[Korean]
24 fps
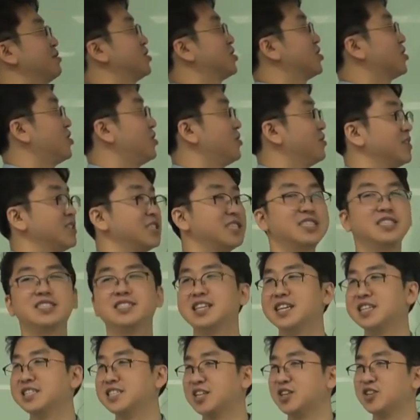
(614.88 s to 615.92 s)
있죠?
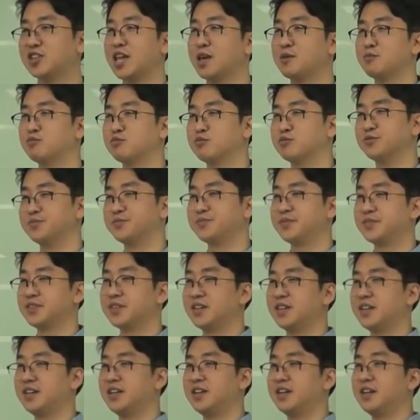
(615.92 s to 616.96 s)
식신생제예요 대부분.
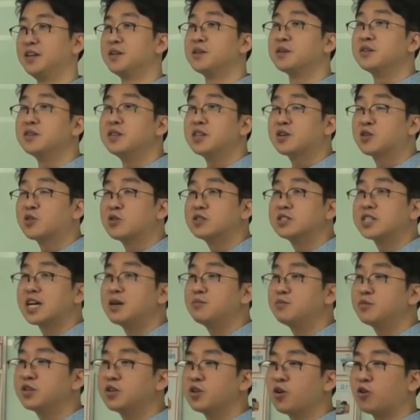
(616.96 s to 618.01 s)
근데 그런 사람들이